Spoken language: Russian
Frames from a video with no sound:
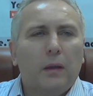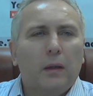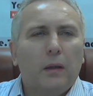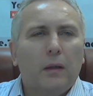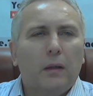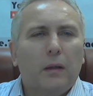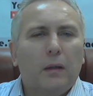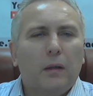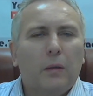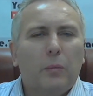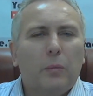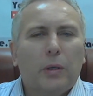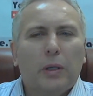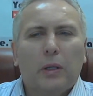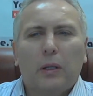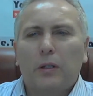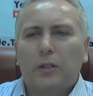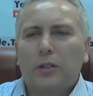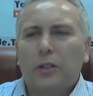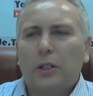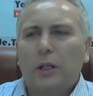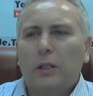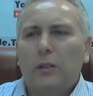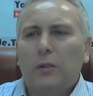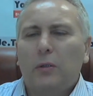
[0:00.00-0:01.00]
А,
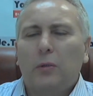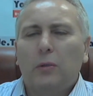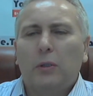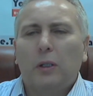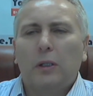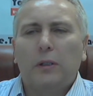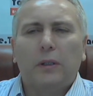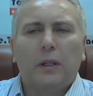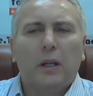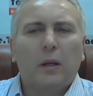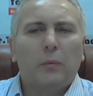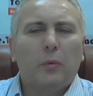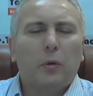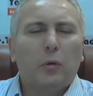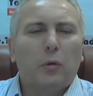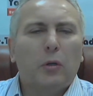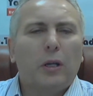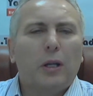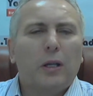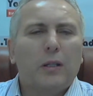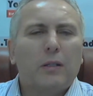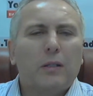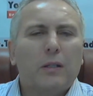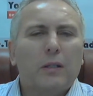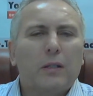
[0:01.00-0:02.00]
продолжает Дональд Трамп
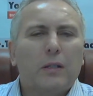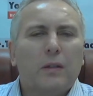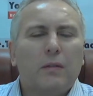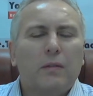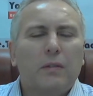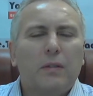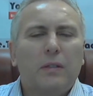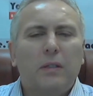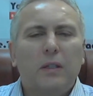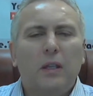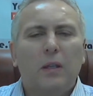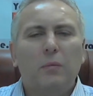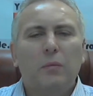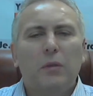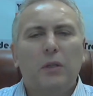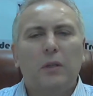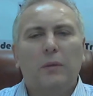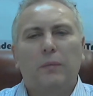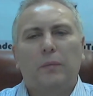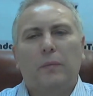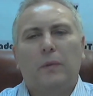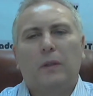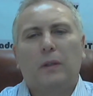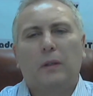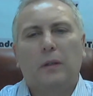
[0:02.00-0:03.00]
ругаться со
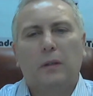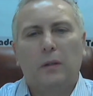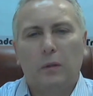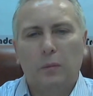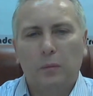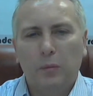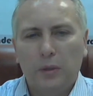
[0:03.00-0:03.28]
всеми а,